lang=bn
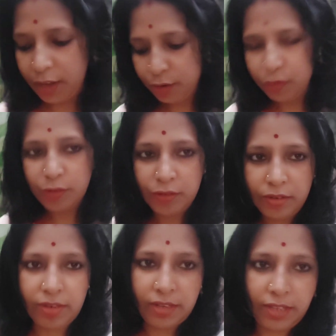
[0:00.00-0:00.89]
এখন
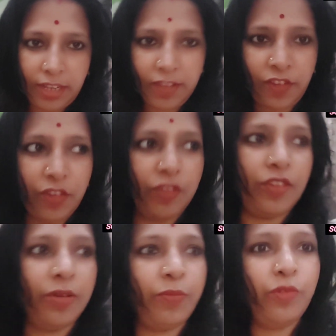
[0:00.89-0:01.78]
যাচ্ছি
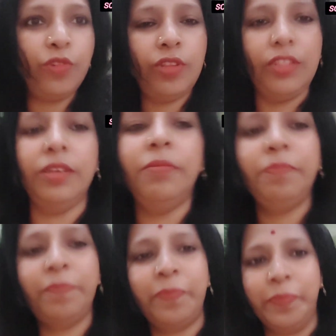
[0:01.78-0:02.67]
হচ্ছে পুজো দিতে
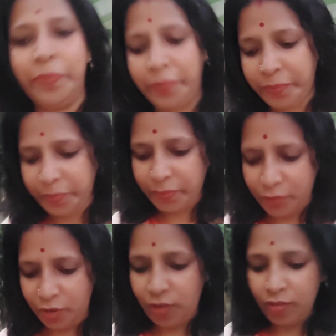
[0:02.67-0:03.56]

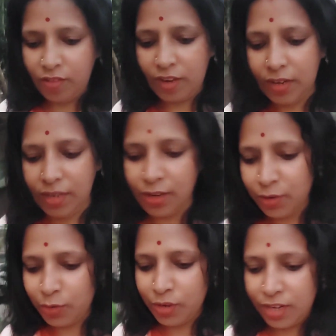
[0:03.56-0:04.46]
চলো স্নান টান
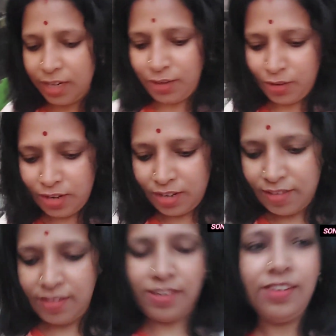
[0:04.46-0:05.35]
করে রেডি হয়ে
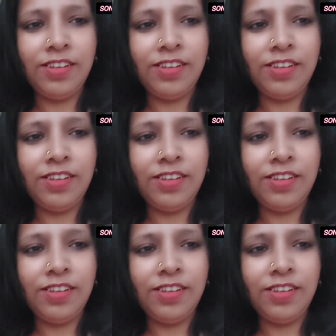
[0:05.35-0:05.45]
নিয়েছি